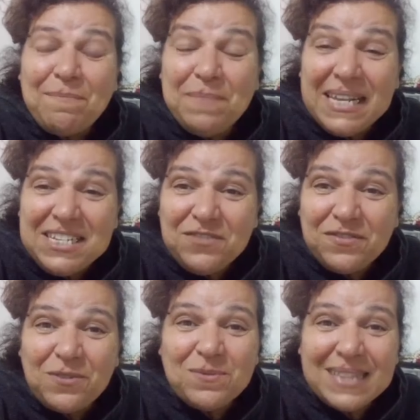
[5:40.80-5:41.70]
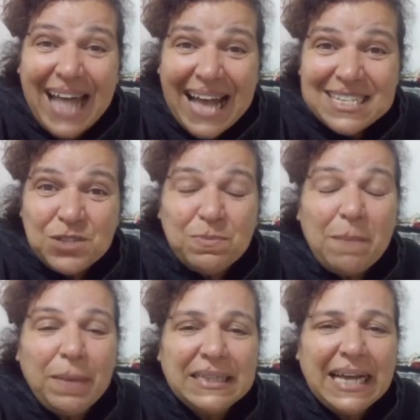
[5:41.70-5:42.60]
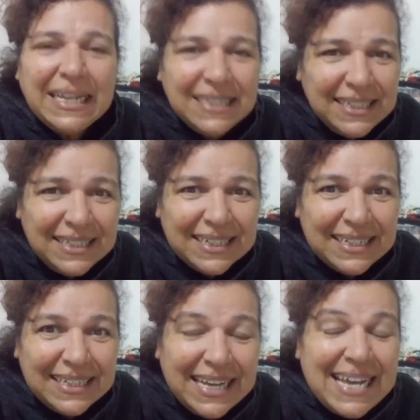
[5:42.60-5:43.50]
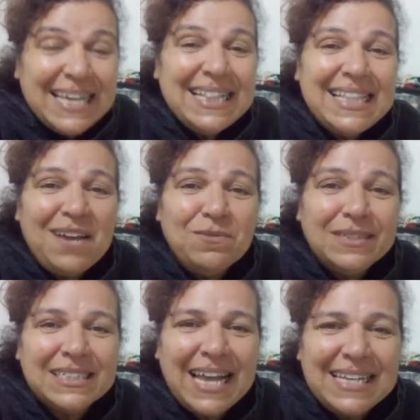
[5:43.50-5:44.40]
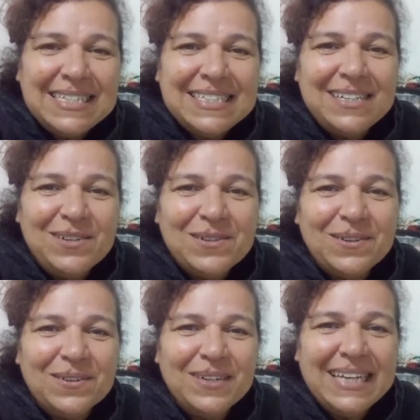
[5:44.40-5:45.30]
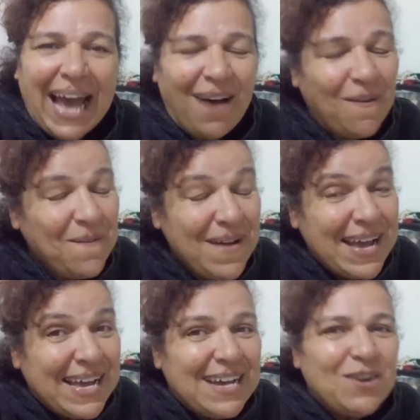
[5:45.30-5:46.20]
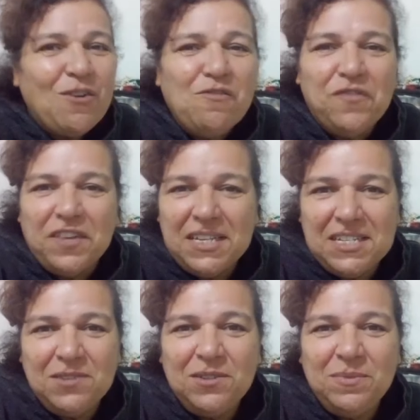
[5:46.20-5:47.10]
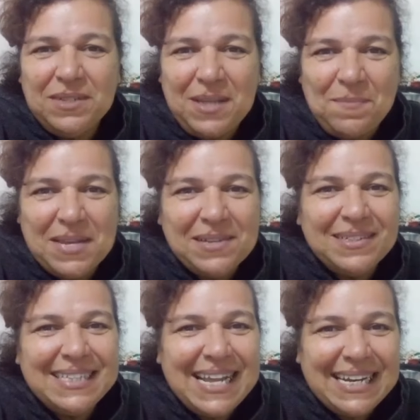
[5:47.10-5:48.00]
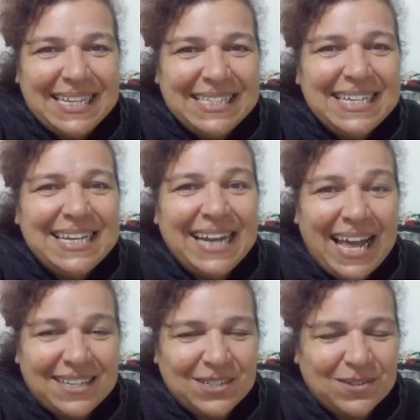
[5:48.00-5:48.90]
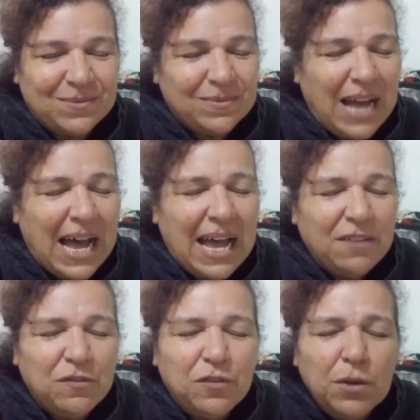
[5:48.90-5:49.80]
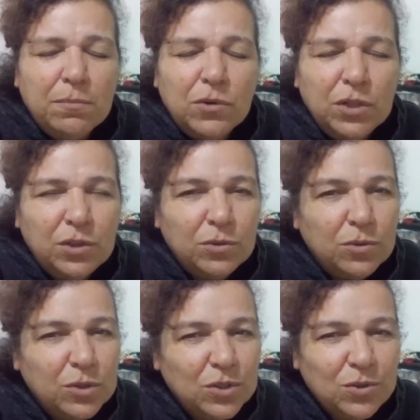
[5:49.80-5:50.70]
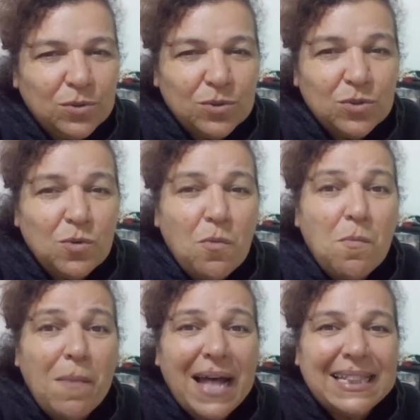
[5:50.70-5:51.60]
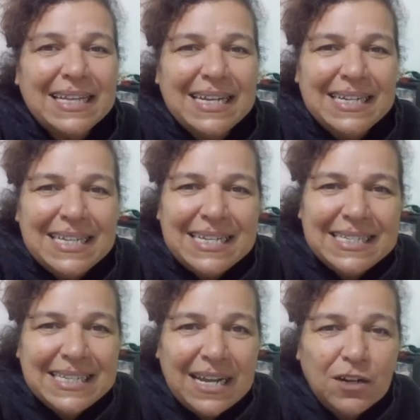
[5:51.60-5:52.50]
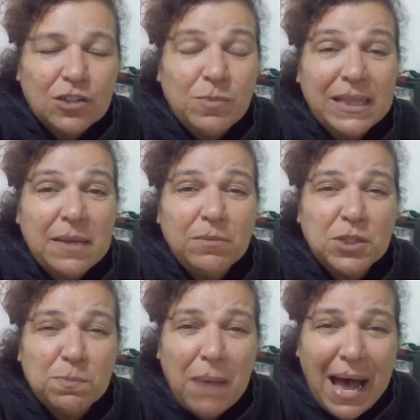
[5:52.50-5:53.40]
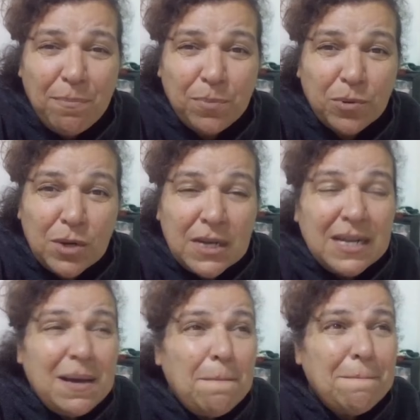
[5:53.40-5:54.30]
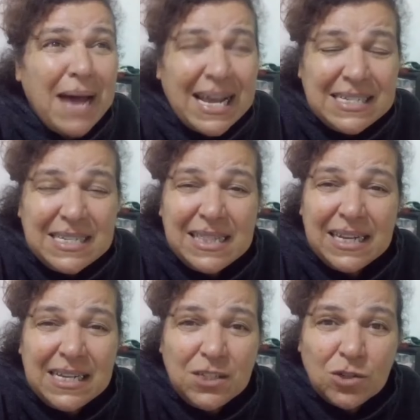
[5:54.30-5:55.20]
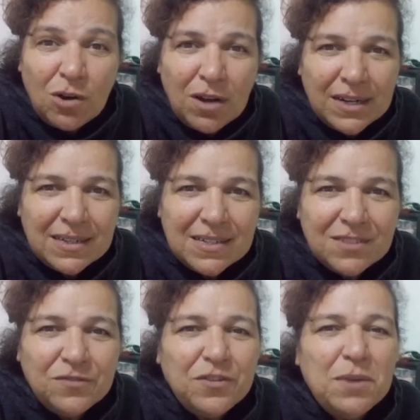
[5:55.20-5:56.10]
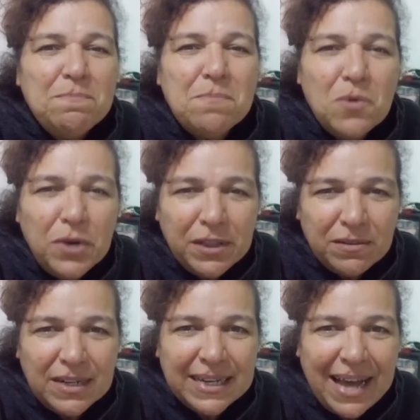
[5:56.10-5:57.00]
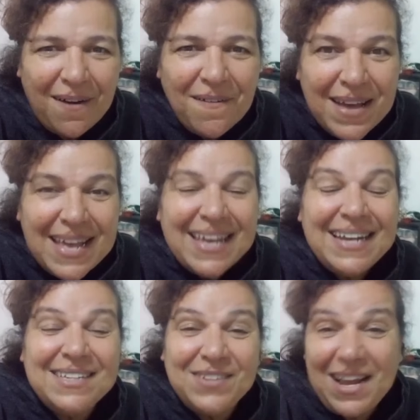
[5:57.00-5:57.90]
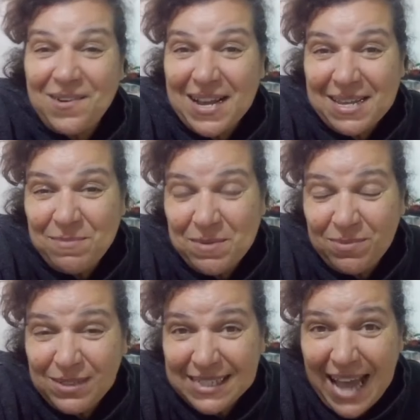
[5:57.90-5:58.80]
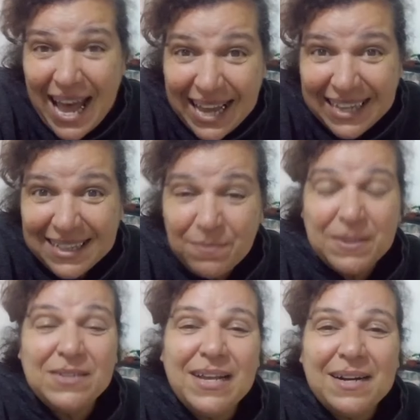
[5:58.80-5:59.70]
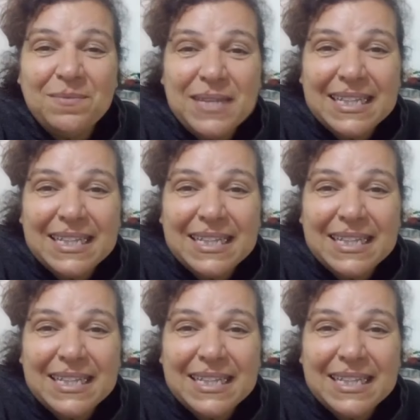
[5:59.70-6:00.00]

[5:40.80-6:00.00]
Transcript: Acabei de voltar de uma padaria que tem um chá estilo colonial convite dos meus amigos Denise e Gladson. Ai, foi muito gostoso, uma delícia. Nós batemos papo mais de três horas, foi muito legal. Eles vieram aqui me buscar e depois vieram